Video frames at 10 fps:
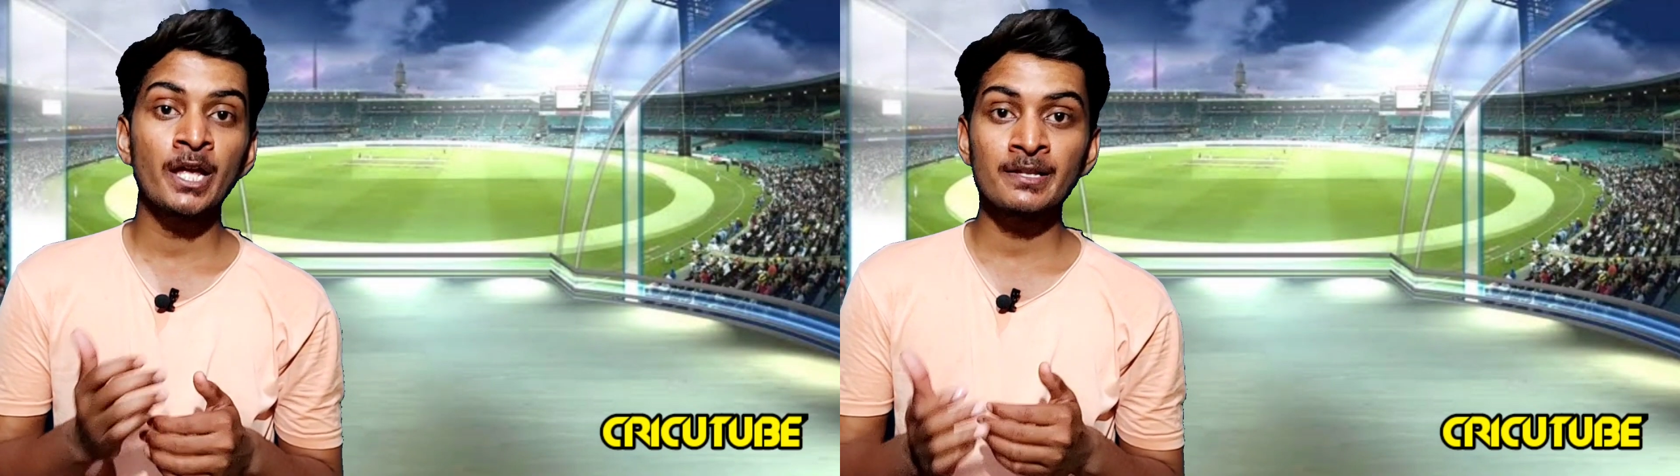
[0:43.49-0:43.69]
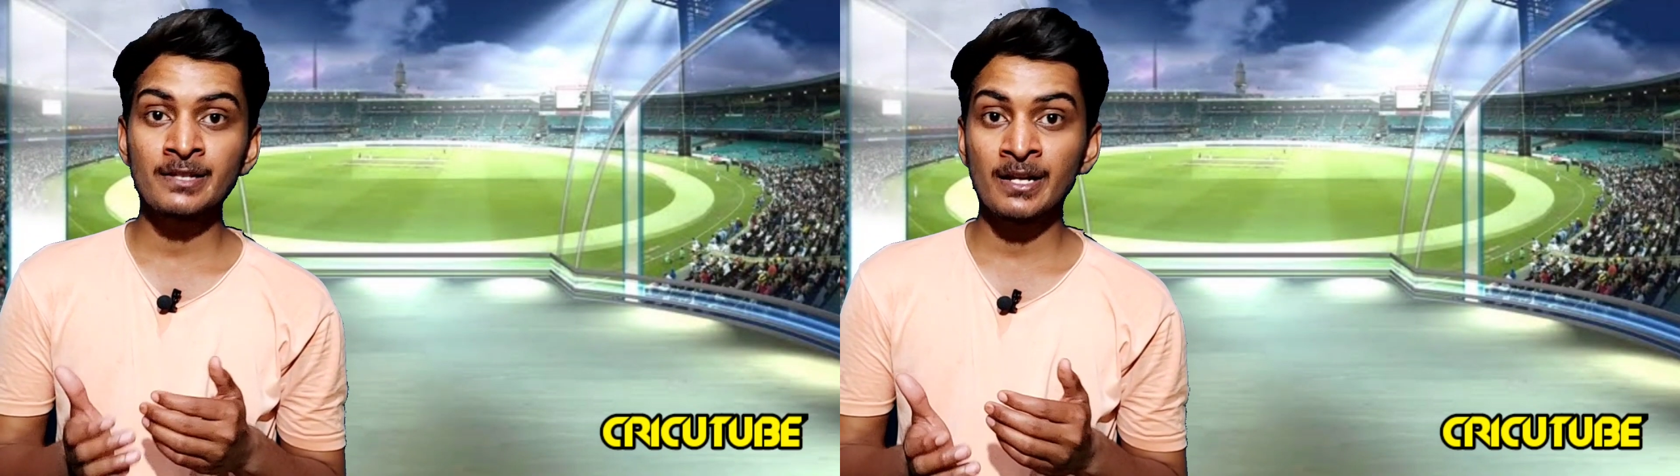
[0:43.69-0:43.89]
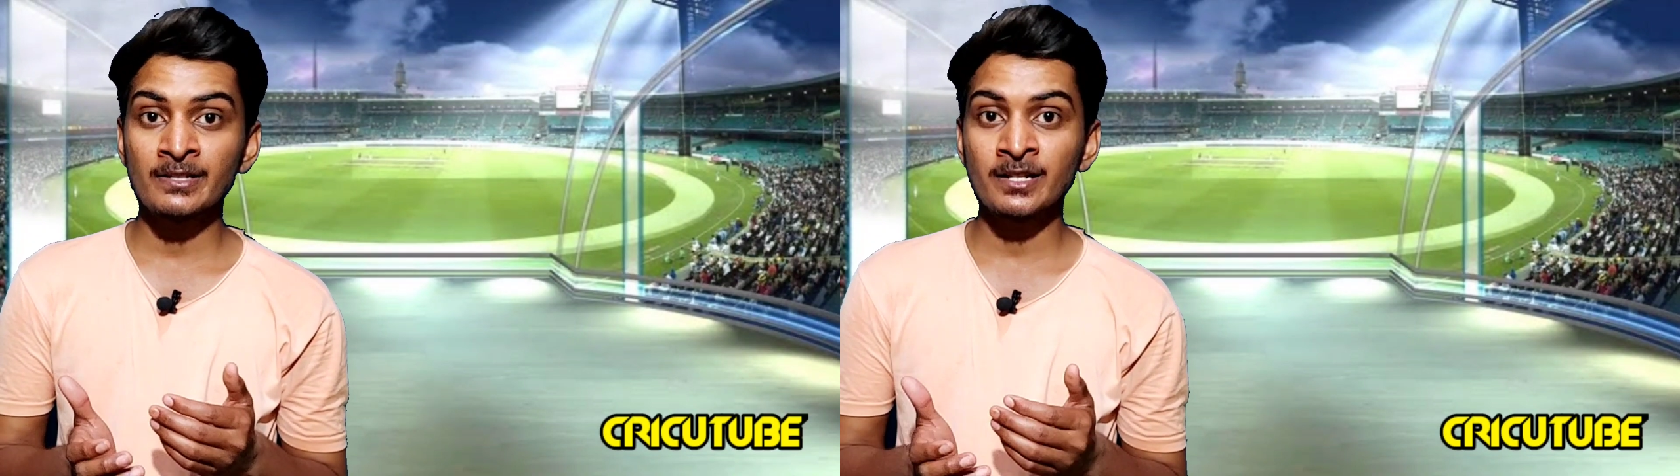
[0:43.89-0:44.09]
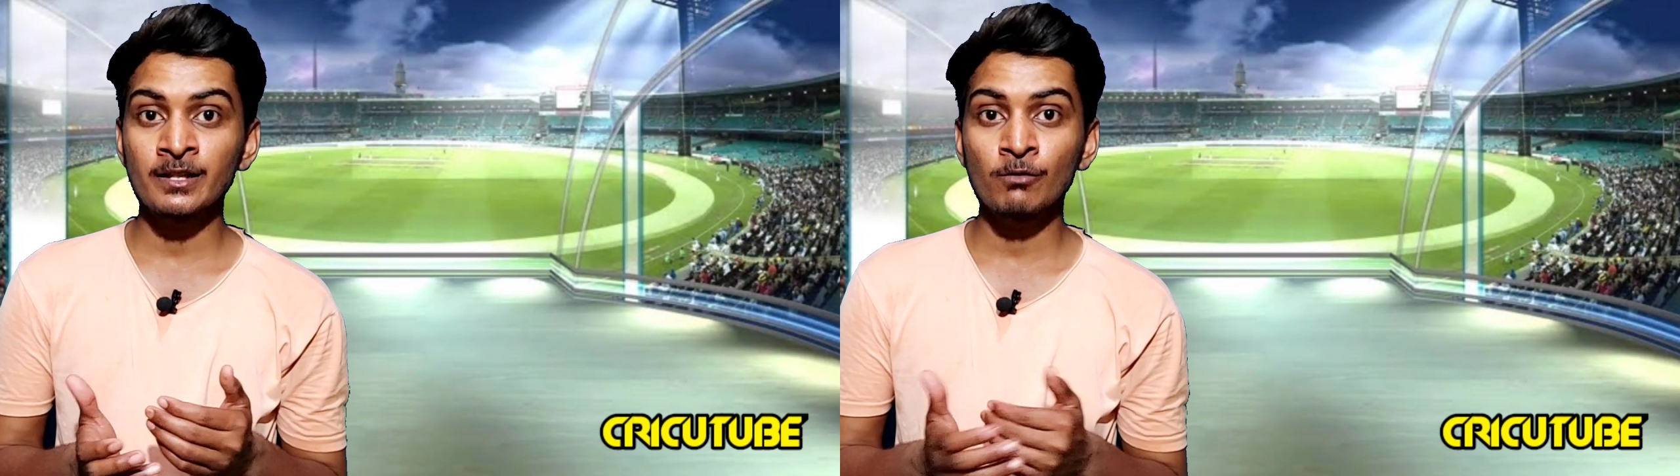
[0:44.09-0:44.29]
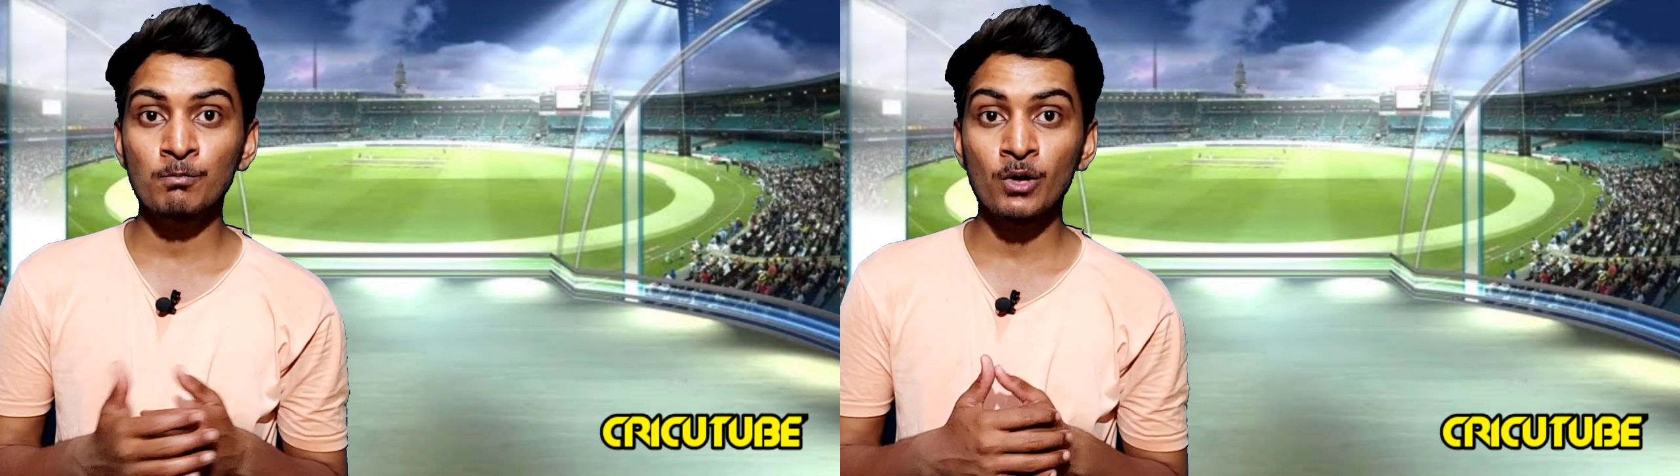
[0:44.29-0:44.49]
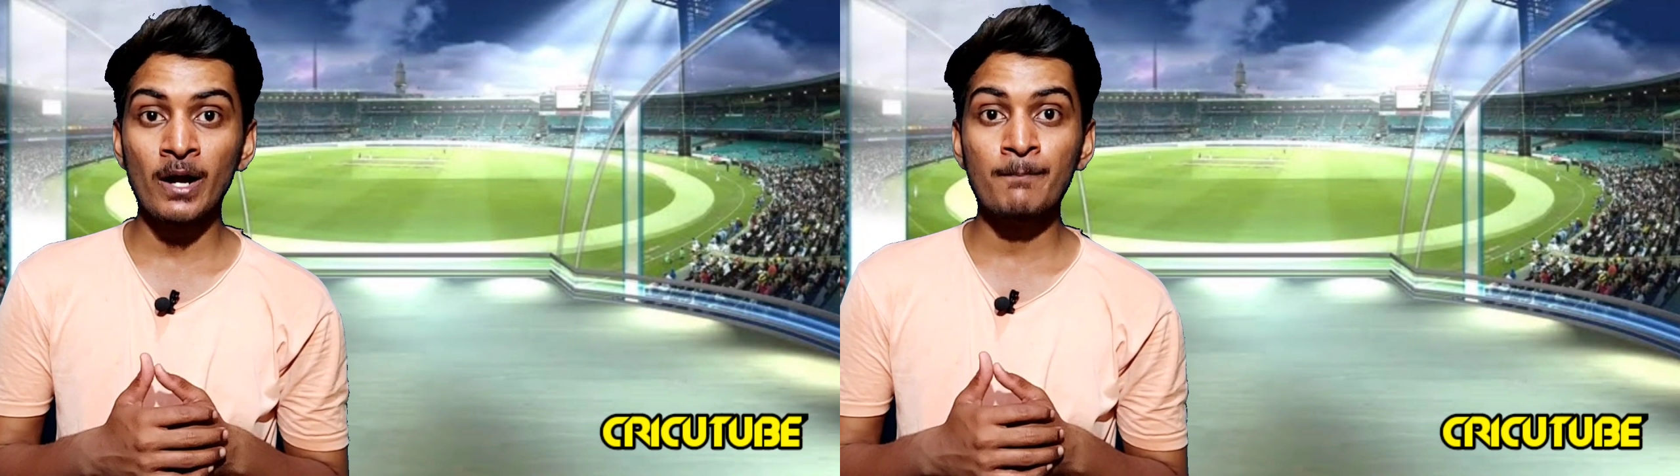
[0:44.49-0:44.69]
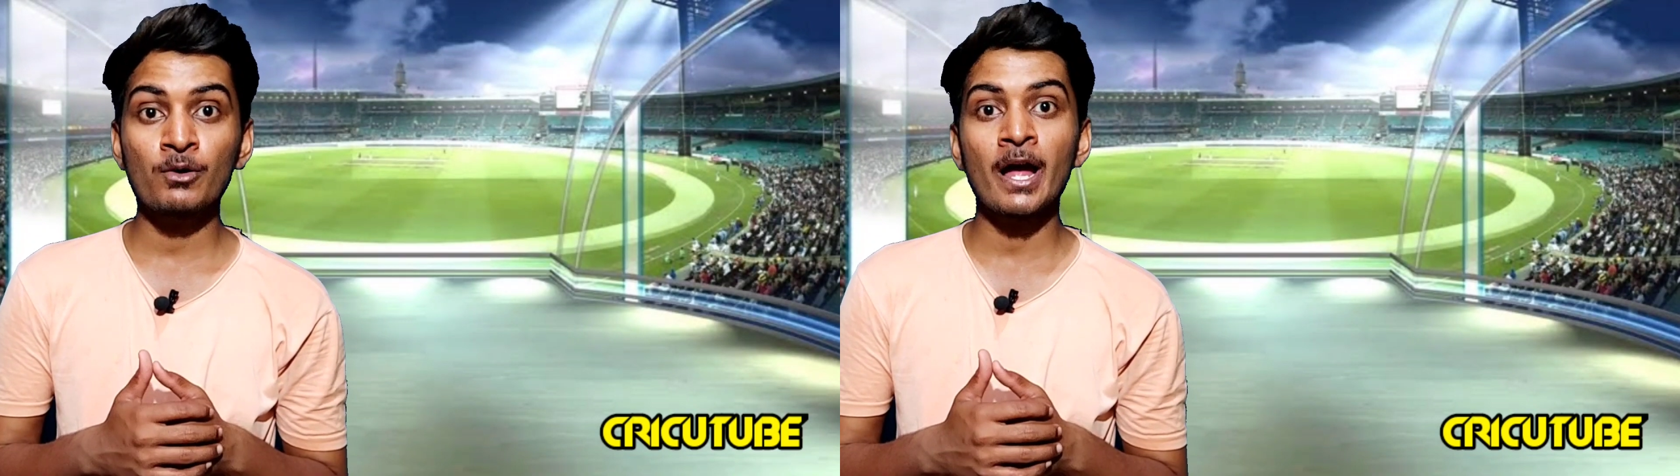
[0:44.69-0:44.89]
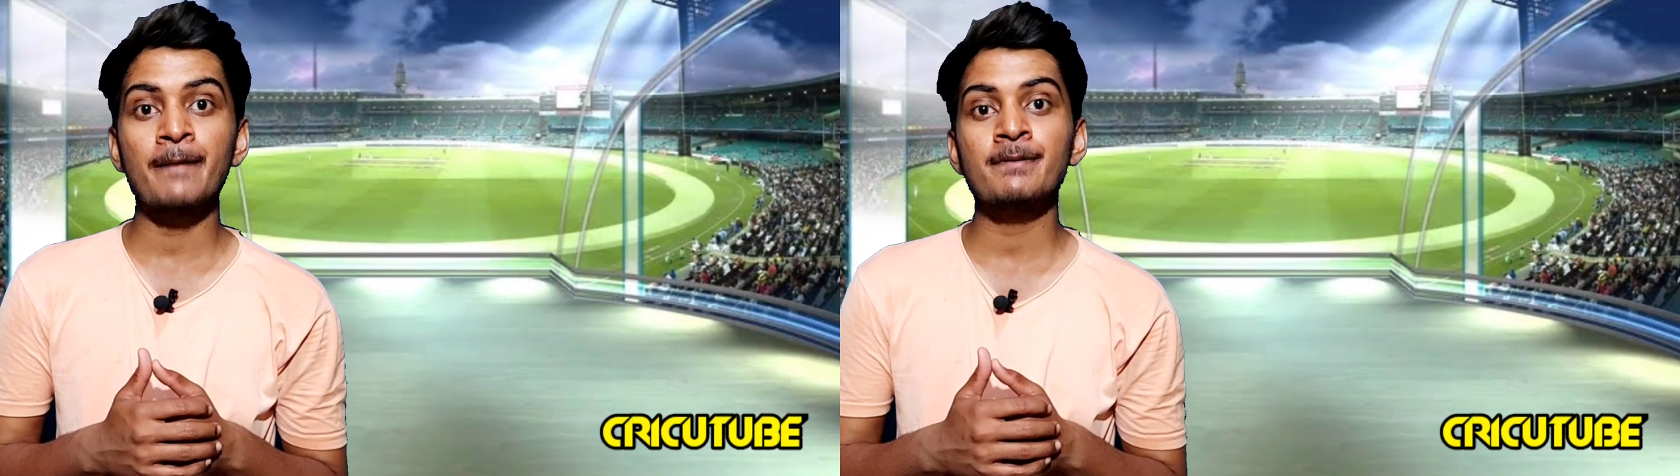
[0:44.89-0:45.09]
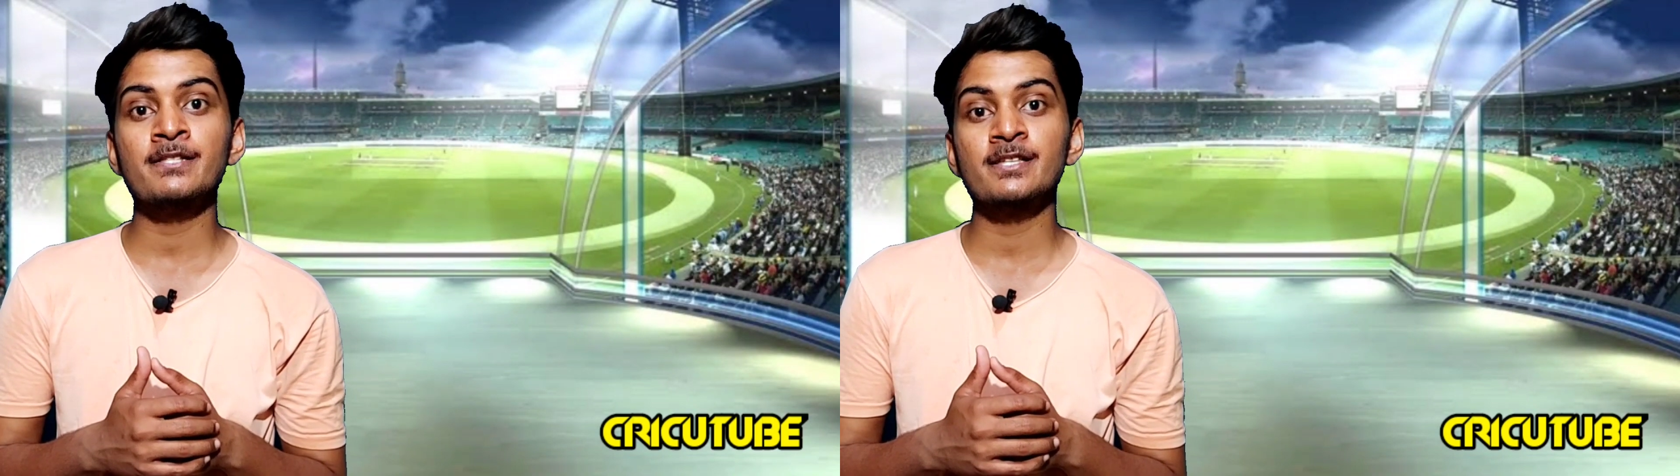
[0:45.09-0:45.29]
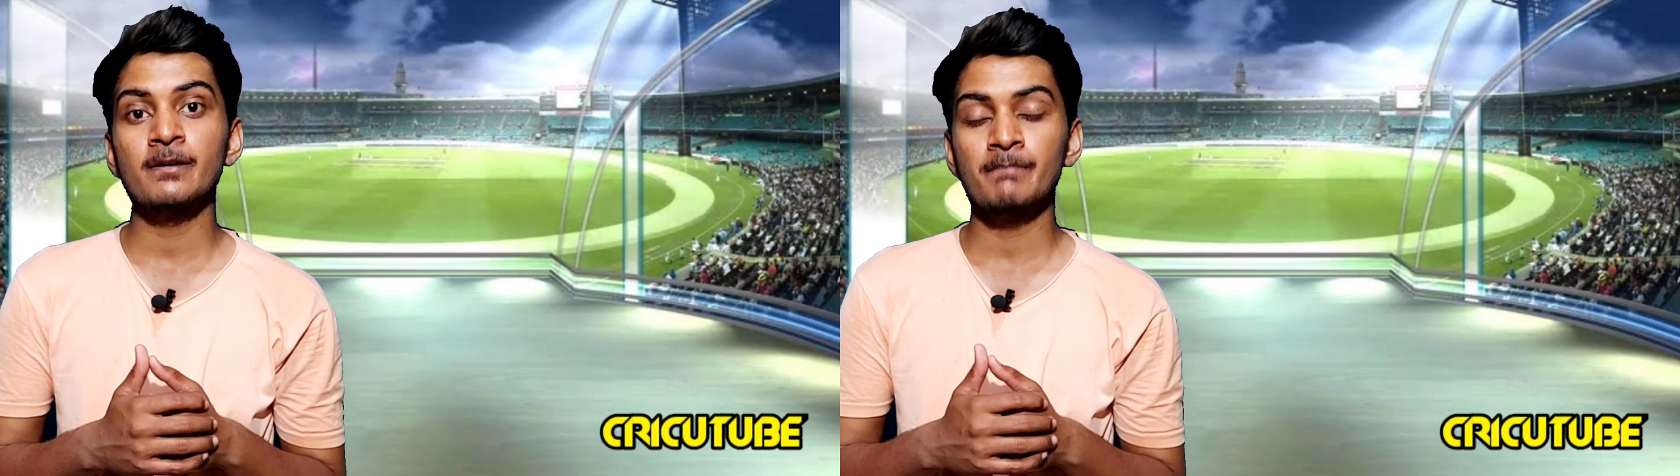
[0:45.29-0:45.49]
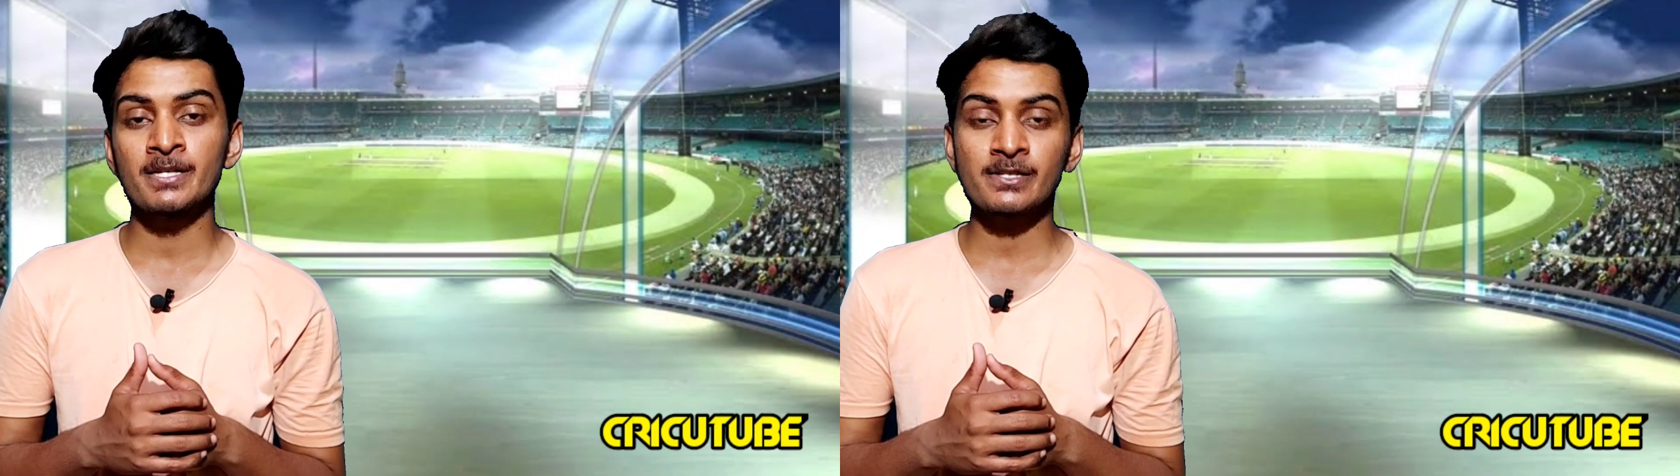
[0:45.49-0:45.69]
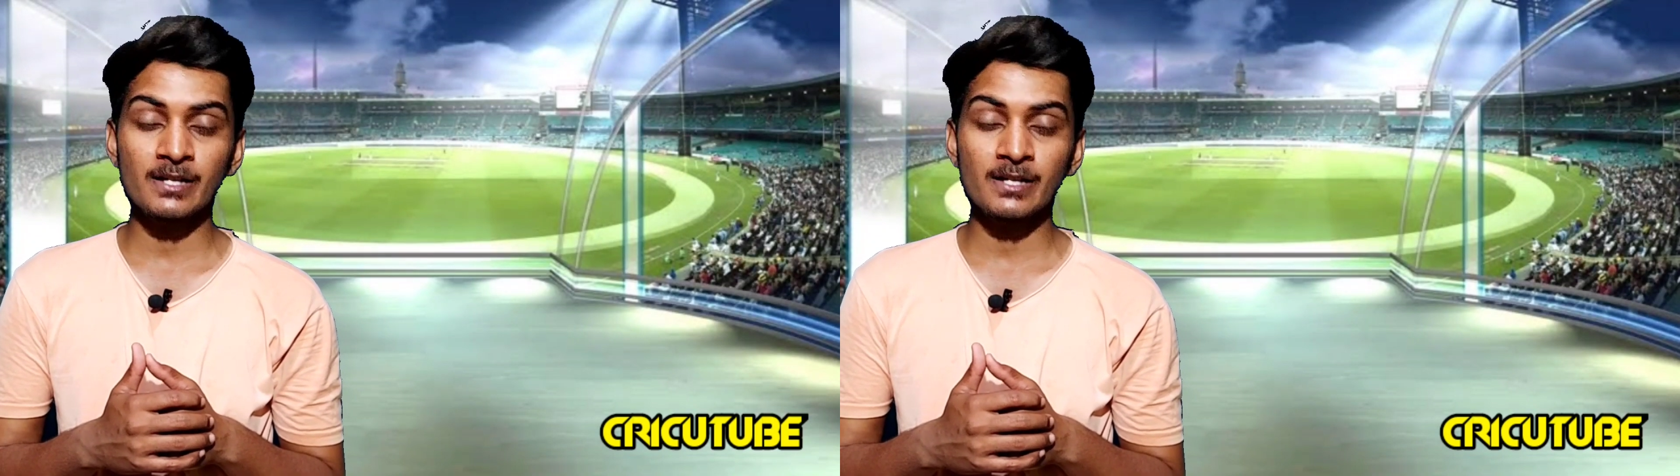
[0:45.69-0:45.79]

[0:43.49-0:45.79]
इंजरी के चलते वो पूरा का पूरा आईपीएल सीजन मिस